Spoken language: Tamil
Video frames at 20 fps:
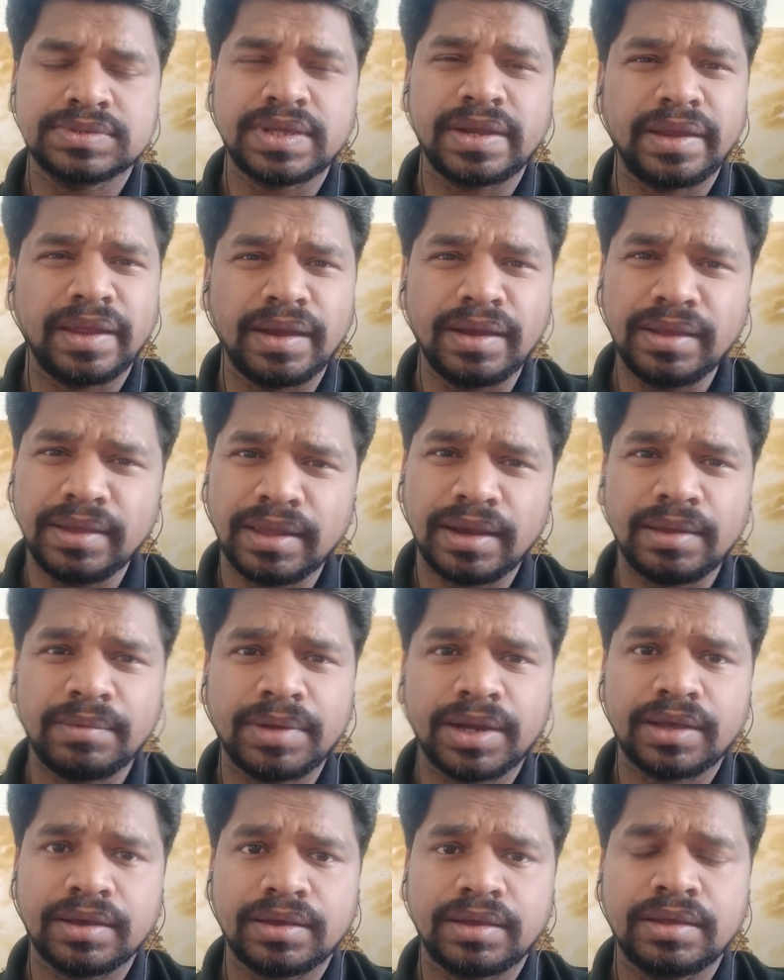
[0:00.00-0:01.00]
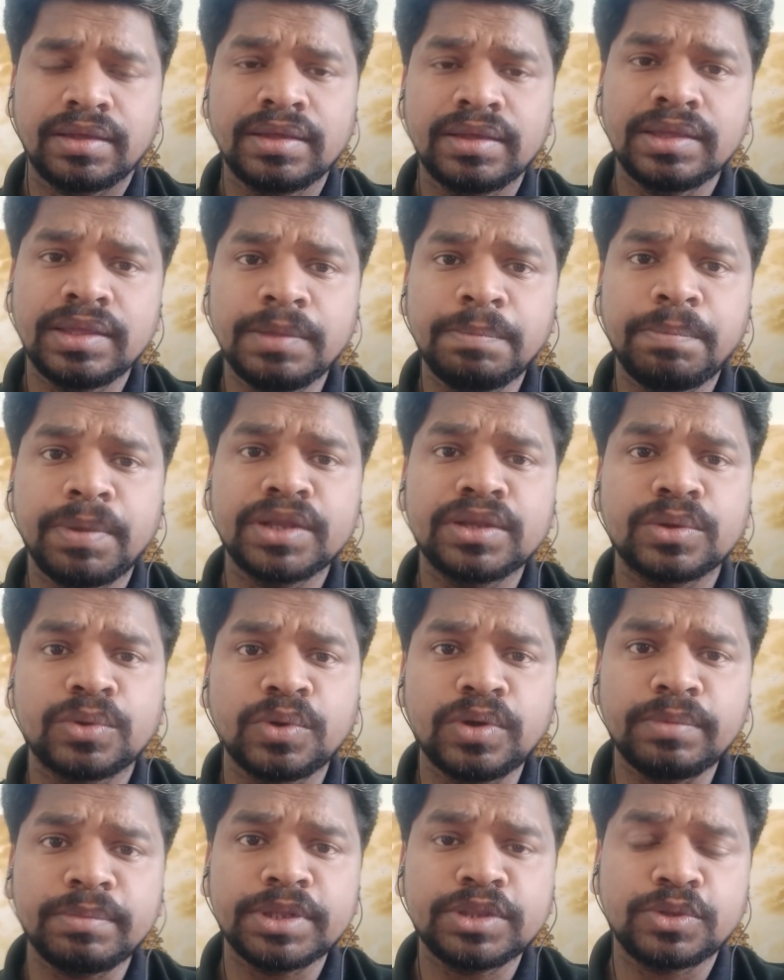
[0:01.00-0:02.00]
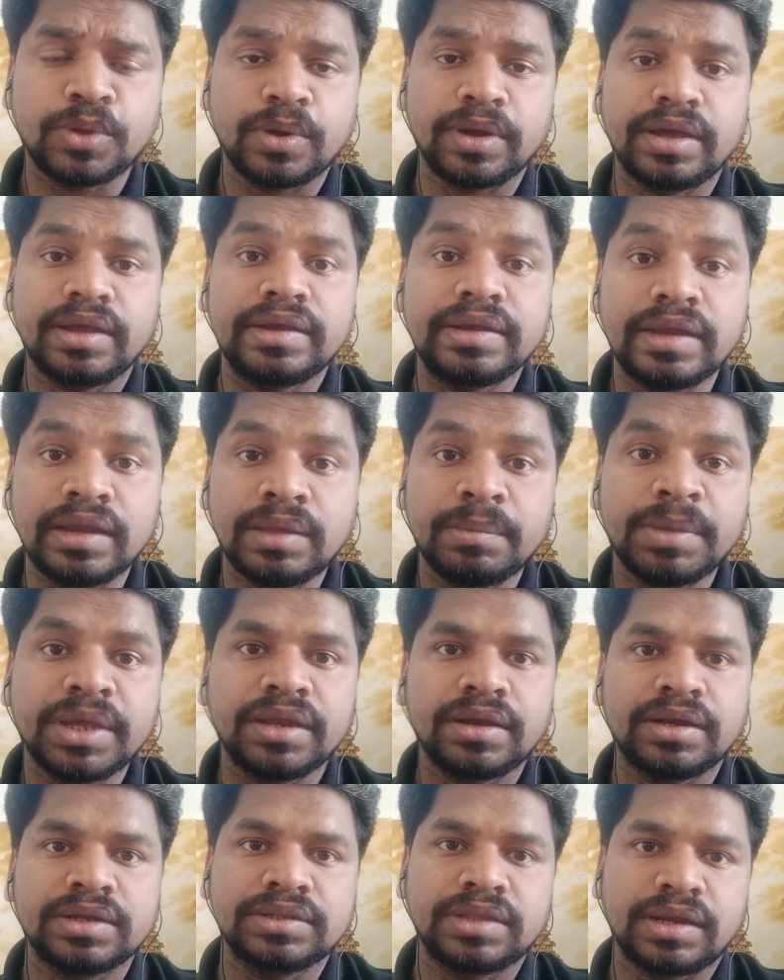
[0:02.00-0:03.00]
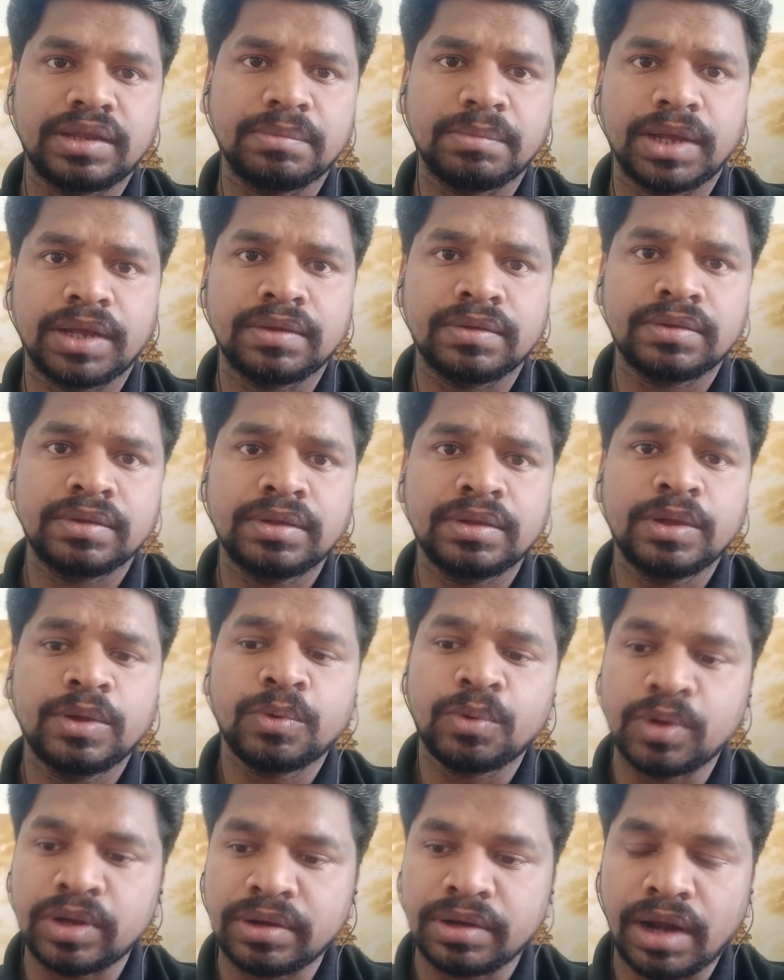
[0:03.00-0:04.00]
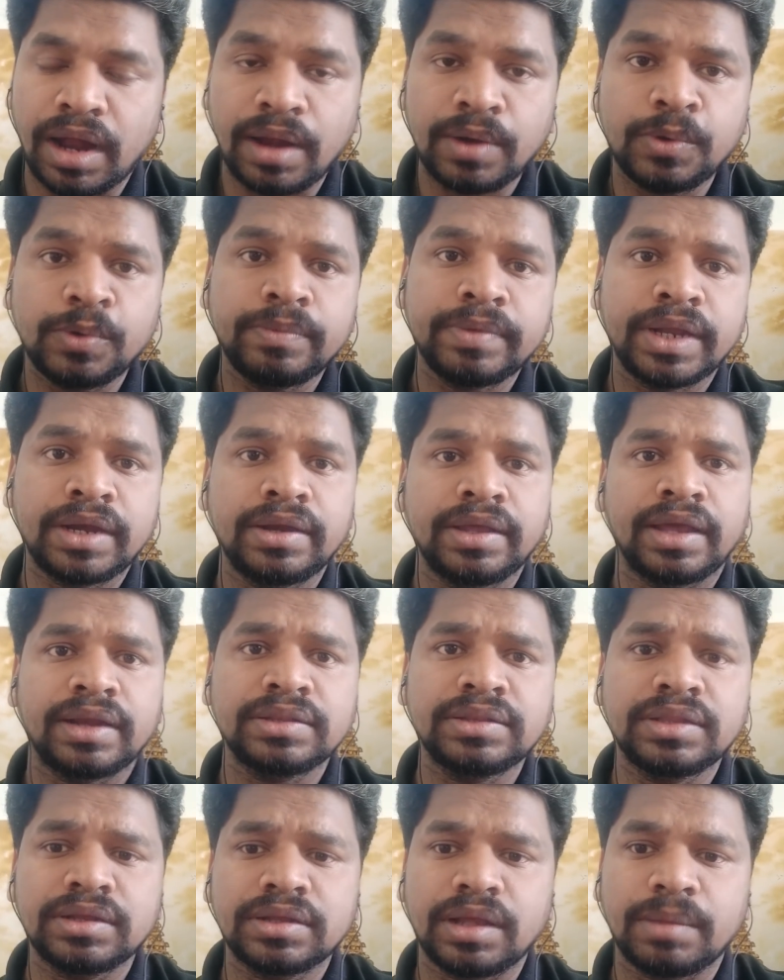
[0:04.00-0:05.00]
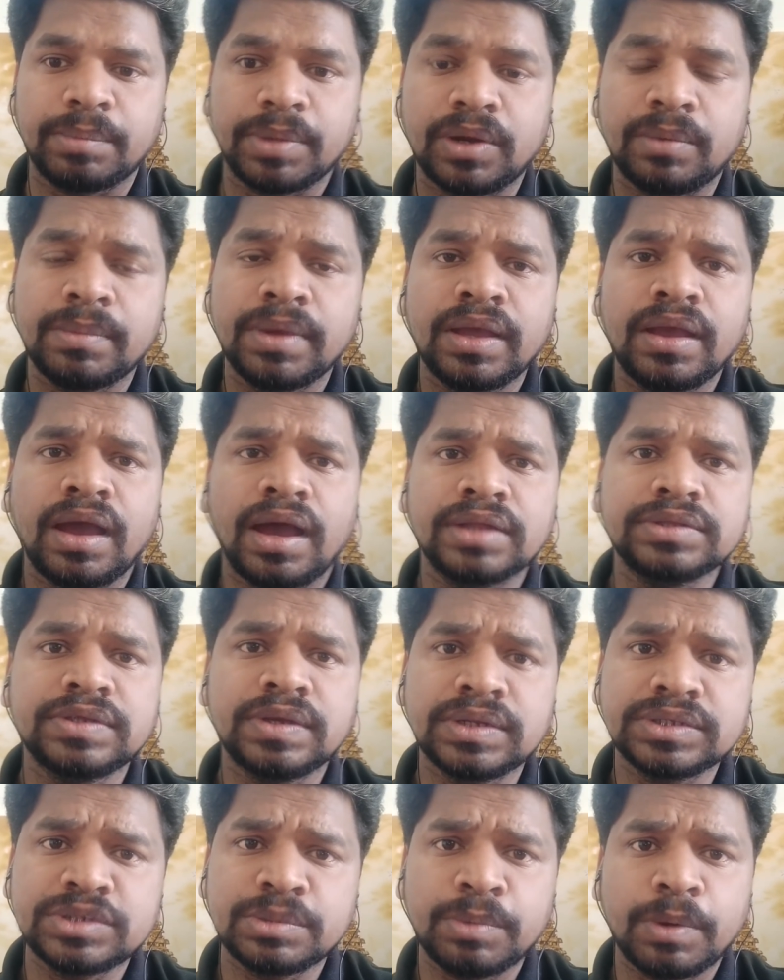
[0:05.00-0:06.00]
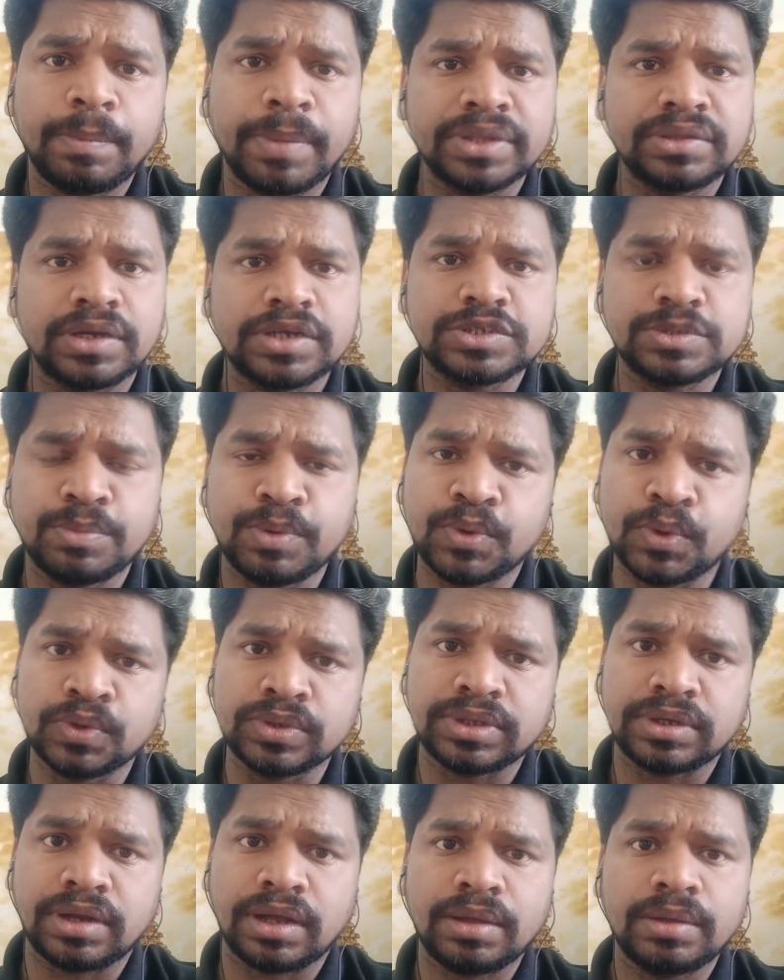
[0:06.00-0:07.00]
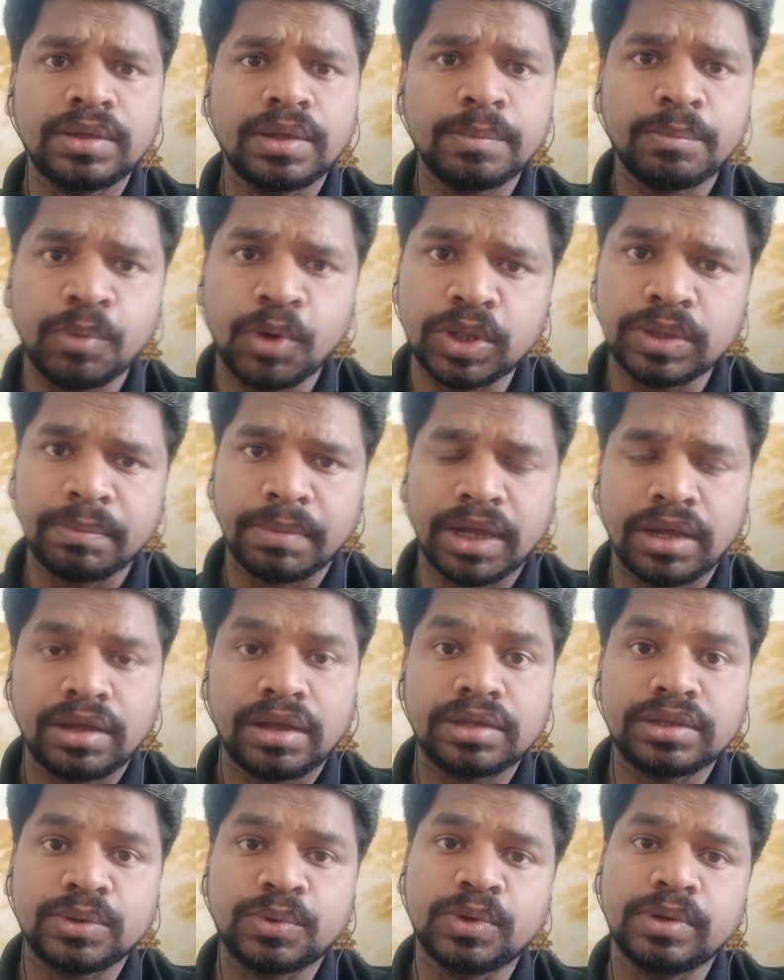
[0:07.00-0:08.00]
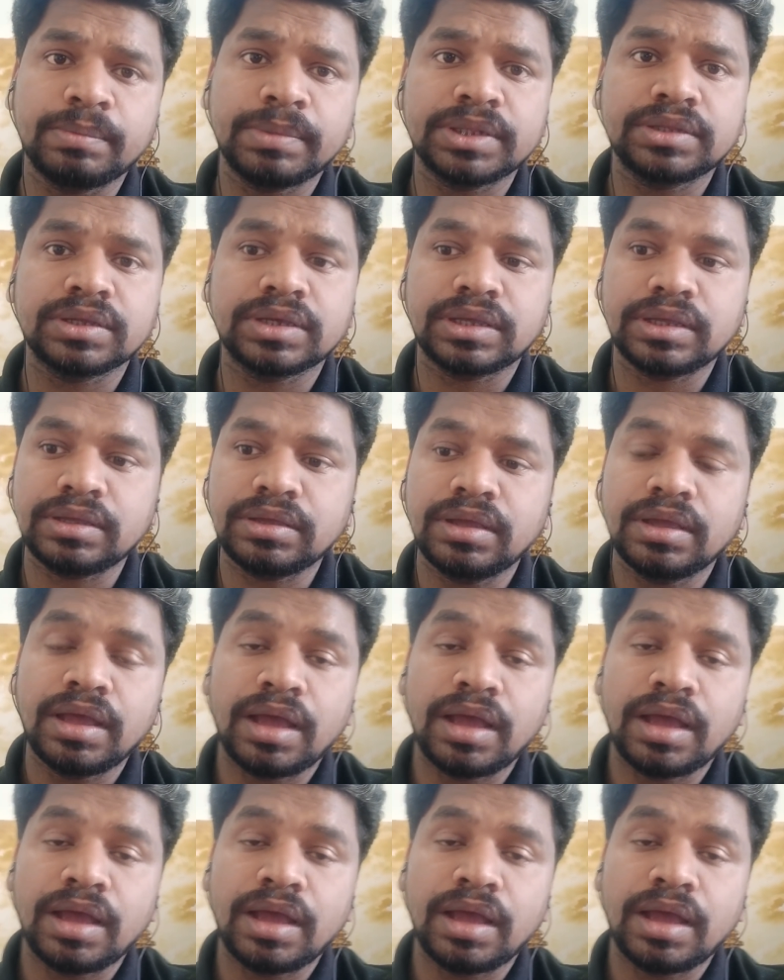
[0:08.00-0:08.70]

சரி எண்ணிக்கையெல்லாம் வேணாங்க இப்போ அந்த குடும்பத்தோட நிலைமை என்னன்னு தெரியுமா ஒரு இராணுவ வீரன் இறந்ததுக்கப்புறம் அஞ்சு லட்சமோ பத்து லட்சமோ கொடுத்துட்டா போதுமா அந்த குடும்பத்துக்கு